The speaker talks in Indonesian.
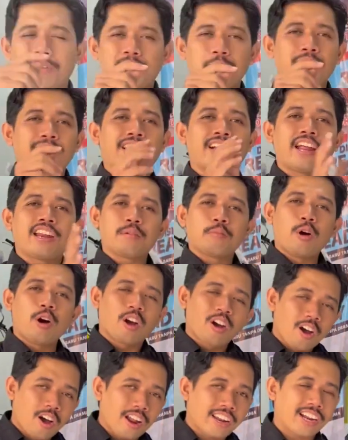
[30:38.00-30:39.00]
teman-teman yang dari
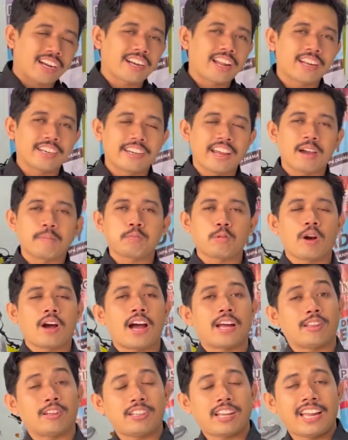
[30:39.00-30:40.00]
Bogor, yang dari Depok,
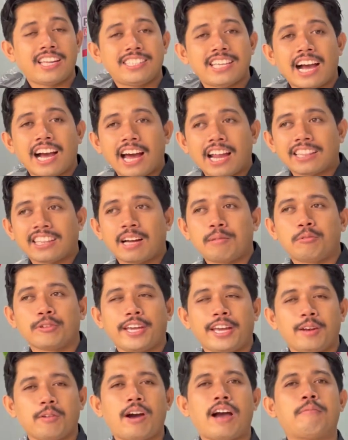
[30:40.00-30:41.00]
atau dari Jakarta
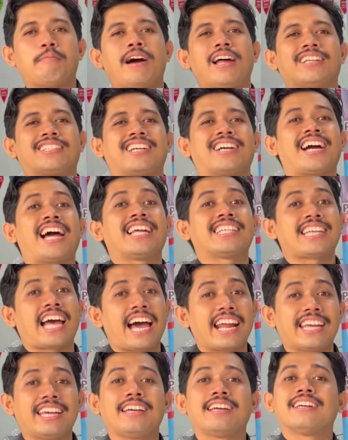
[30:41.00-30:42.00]
mungkin, wah males ke
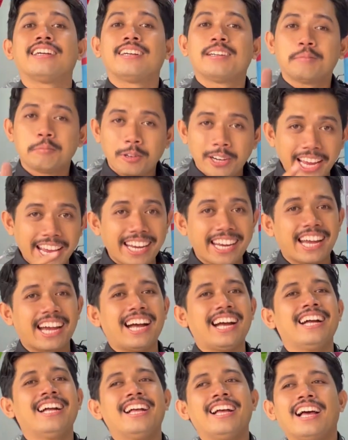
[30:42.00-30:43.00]
Kalisari. Mungkin
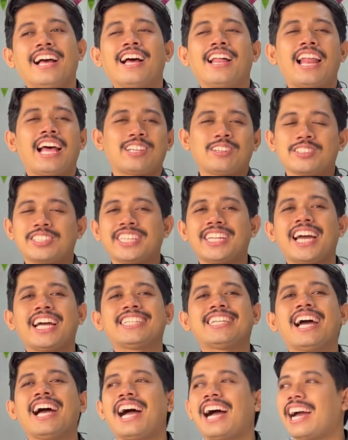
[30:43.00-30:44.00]
ya. Langsung sini
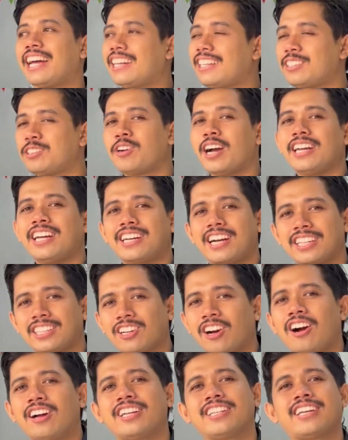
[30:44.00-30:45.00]
aja, ini juga deket
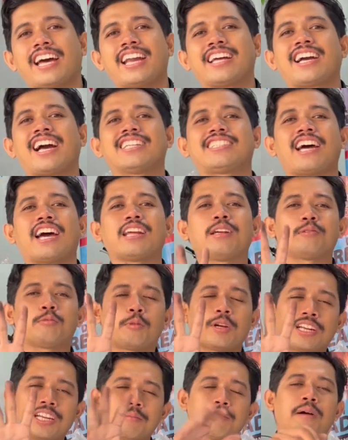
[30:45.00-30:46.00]
kok di dari Kalisari,
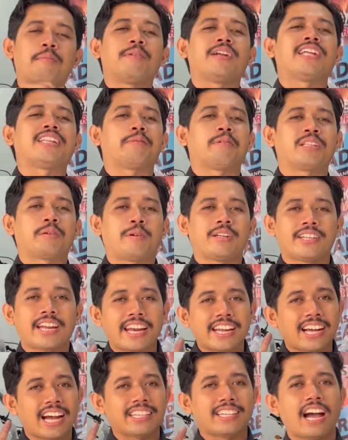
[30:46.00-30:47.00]
cuma 5 menit teman-teman,
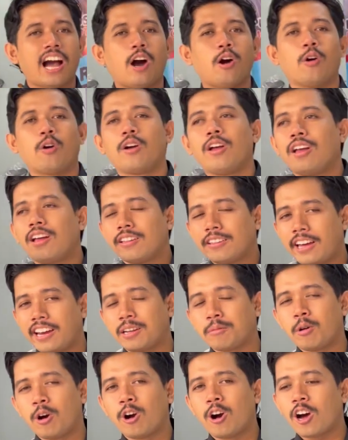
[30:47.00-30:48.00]
dari nggak jauh. Dari
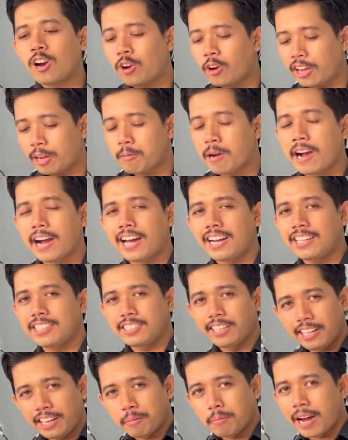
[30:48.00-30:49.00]
Bogor oke okay banget, di
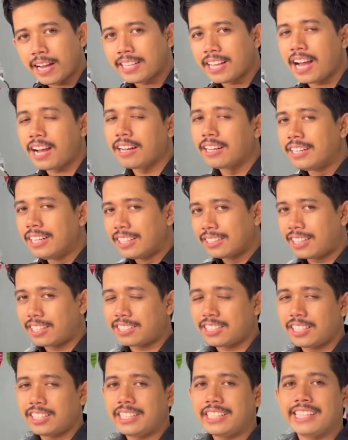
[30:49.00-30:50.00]
sini banyak
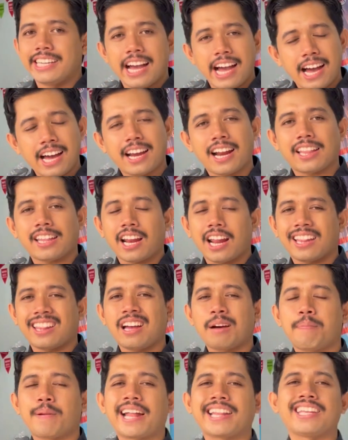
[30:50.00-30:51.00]
tersedia
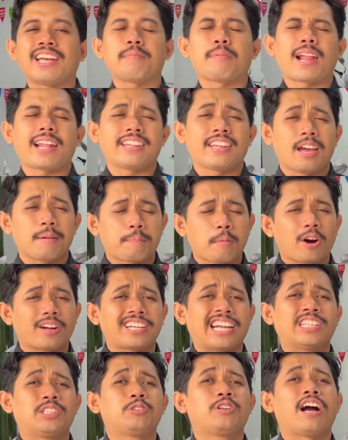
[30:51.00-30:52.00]
rata-rata platnya plat Depok
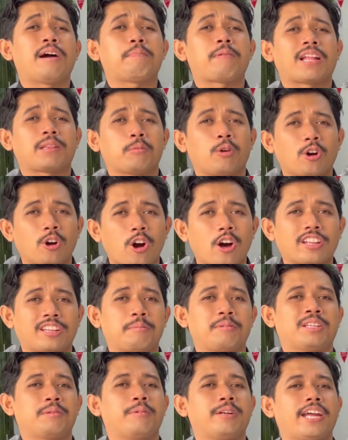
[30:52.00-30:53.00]
dan juga plat Bogor
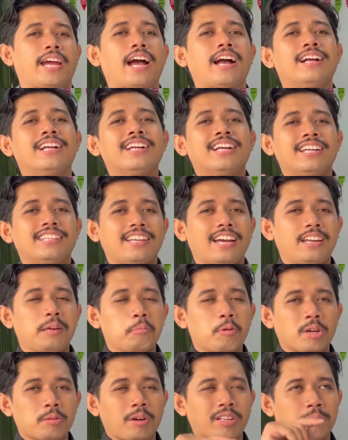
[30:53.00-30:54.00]
teman-teman ya. Jadi
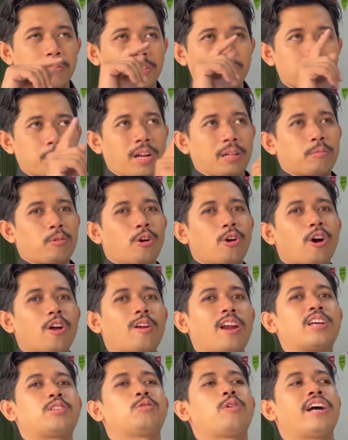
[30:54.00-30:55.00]
buat buat teman-teman Bogor
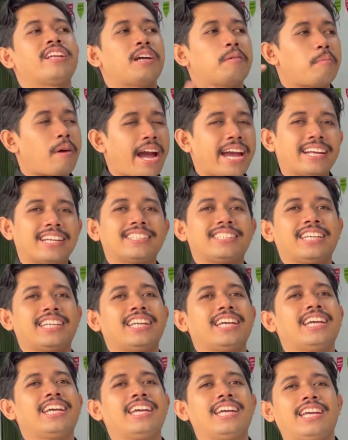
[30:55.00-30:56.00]
langsung aja main di
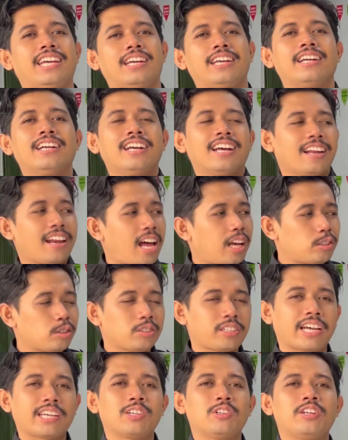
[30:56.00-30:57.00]
sini.
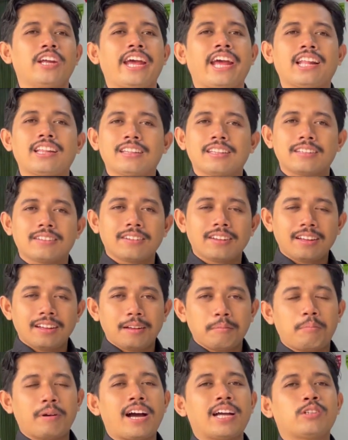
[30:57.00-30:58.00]
Langsung cek unit,
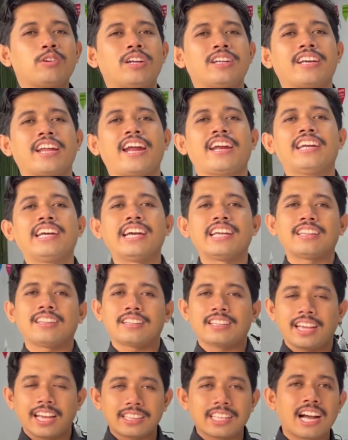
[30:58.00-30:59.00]
pengajuan kredit,
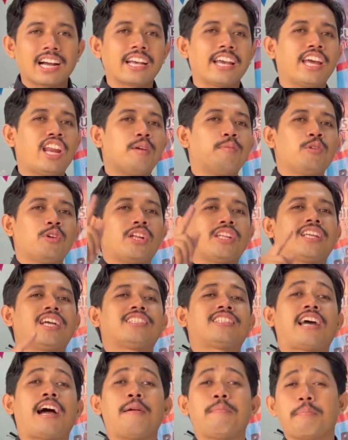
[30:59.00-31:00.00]
kita kirim unitnya
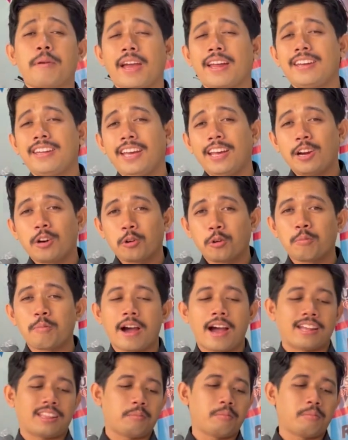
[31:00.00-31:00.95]
sampai di rumah